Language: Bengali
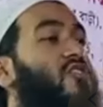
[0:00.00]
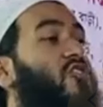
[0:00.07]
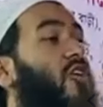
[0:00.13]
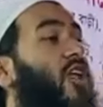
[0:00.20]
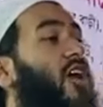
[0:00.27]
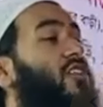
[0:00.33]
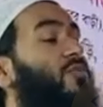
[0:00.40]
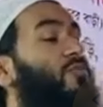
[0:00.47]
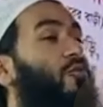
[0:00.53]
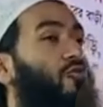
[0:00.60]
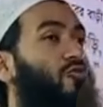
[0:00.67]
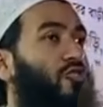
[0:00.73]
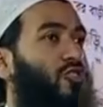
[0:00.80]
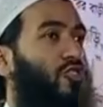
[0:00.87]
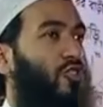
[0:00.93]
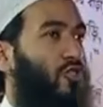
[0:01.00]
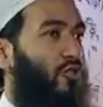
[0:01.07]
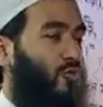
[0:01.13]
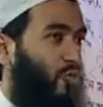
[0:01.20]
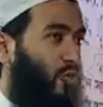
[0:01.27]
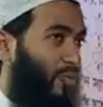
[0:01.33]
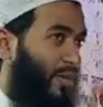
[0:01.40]
সলাদ প্রতিষ্ঠিত
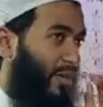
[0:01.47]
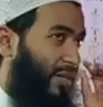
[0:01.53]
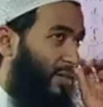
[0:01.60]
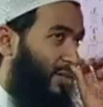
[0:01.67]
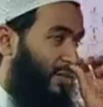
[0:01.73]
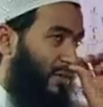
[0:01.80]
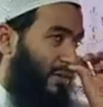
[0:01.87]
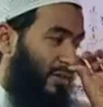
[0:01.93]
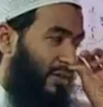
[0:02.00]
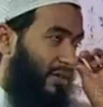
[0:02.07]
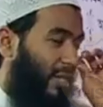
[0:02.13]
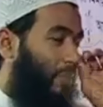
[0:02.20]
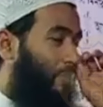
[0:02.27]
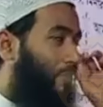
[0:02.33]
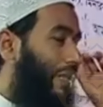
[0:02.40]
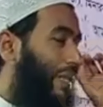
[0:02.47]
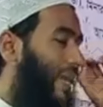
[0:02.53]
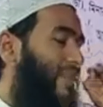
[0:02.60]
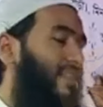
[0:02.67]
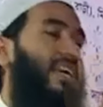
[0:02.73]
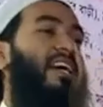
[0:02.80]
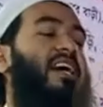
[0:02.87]
করবে এই
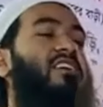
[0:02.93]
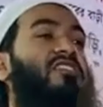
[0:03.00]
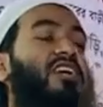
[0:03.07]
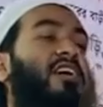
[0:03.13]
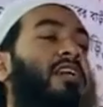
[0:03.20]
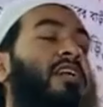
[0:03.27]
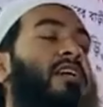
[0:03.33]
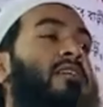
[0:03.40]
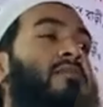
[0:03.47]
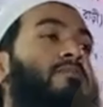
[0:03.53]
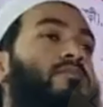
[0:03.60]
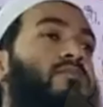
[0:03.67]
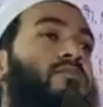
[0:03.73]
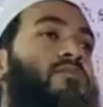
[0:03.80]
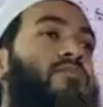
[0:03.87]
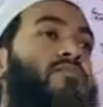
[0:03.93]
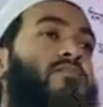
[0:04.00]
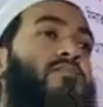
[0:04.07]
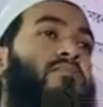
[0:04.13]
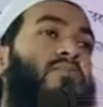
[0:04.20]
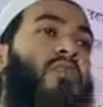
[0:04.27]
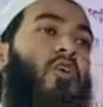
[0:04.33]
পিলার দেখা যায় না
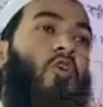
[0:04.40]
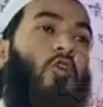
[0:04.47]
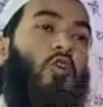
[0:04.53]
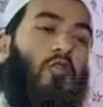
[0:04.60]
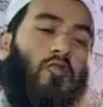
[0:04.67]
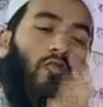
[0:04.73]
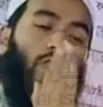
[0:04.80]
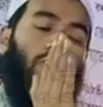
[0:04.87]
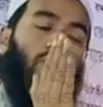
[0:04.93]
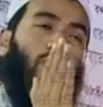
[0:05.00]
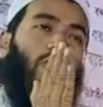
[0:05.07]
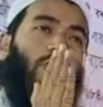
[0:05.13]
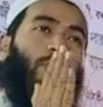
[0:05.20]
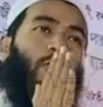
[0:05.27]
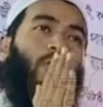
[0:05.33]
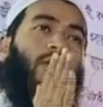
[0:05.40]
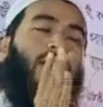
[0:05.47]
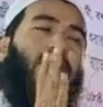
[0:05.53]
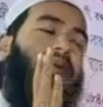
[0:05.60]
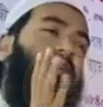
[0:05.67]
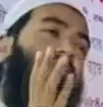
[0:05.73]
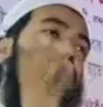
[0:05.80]
ফজরে
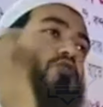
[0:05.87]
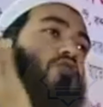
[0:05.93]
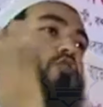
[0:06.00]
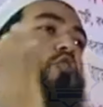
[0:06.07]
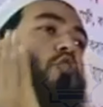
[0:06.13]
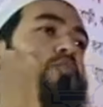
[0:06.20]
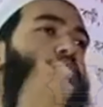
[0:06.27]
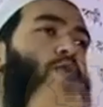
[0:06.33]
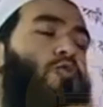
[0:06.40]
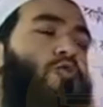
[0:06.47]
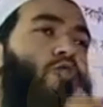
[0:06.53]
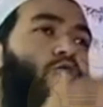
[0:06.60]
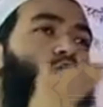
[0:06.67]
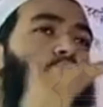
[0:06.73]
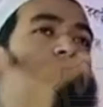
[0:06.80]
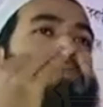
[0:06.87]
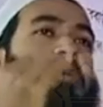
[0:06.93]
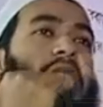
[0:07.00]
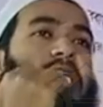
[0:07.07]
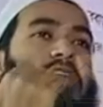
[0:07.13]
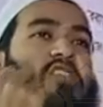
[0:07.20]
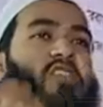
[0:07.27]
পড়লে জোহর পর্যন্ত এই
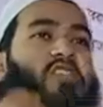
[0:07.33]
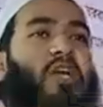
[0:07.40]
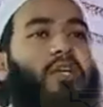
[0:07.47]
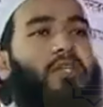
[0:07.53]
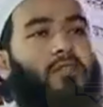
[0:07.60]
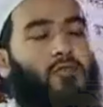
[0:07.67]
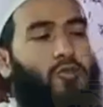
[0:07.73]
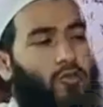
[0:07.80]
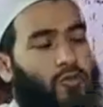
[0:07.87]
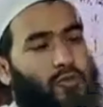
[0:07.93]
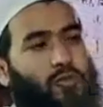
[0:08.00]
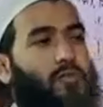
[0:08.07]
পিলারের স্থায়িত্ব